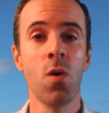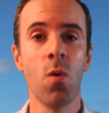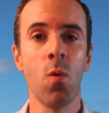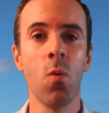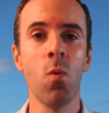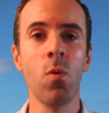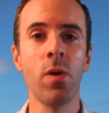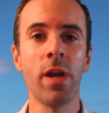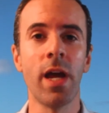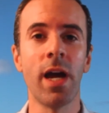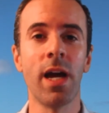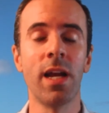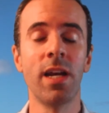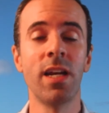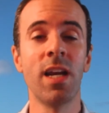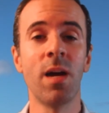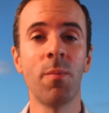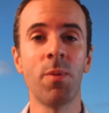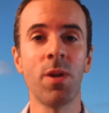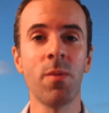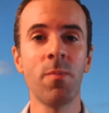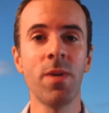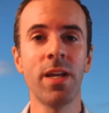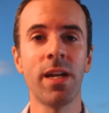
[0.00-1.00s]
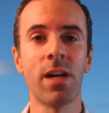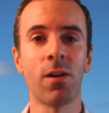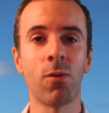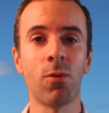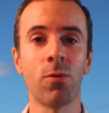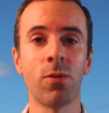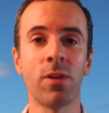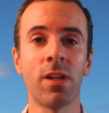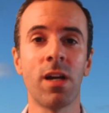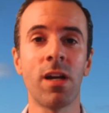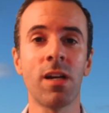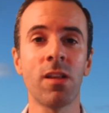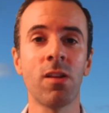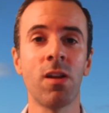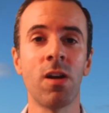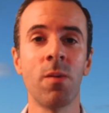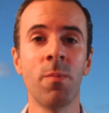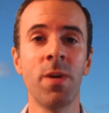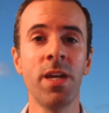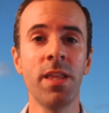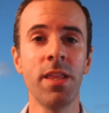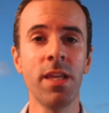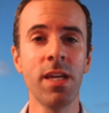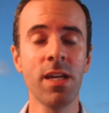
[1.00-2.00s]
Una, la primera, contarlo a
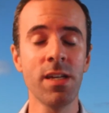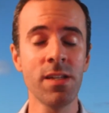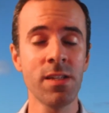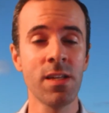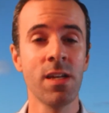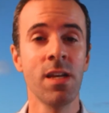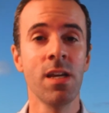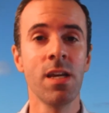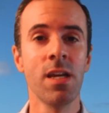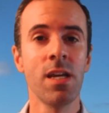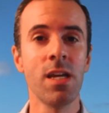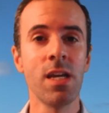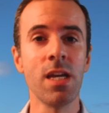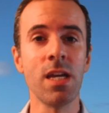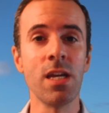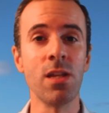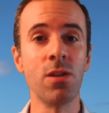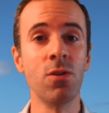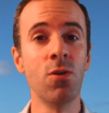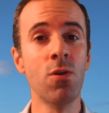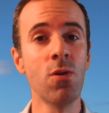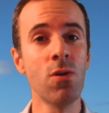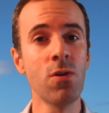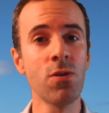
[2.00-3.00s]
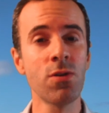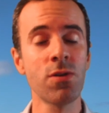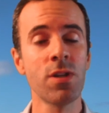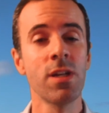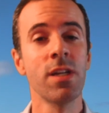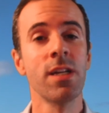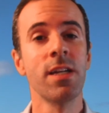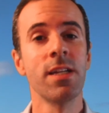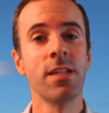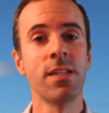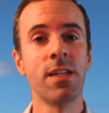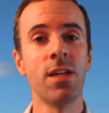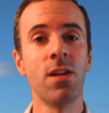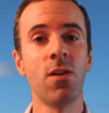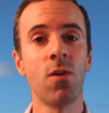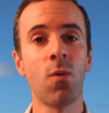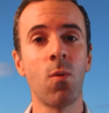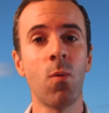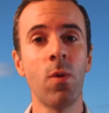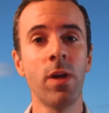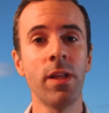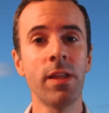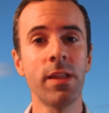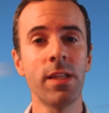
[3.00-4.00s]
medias y dos, si
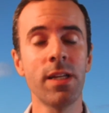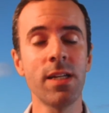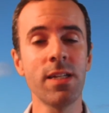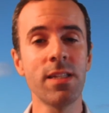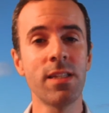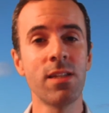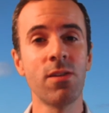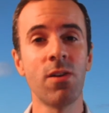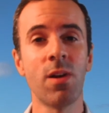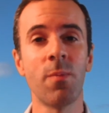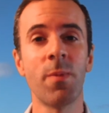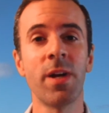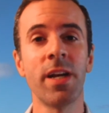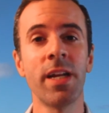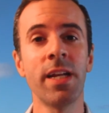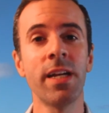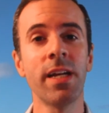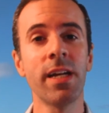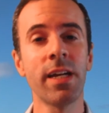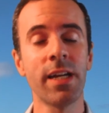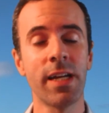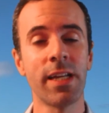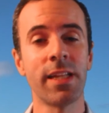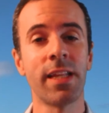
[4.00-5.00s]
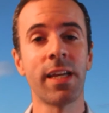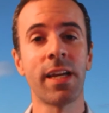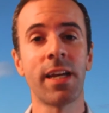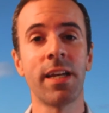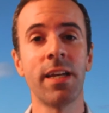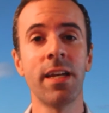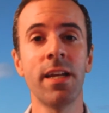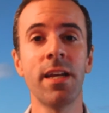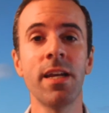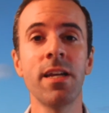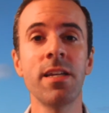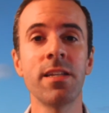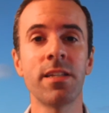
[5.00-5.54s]
lo cuentas de una manera que te genere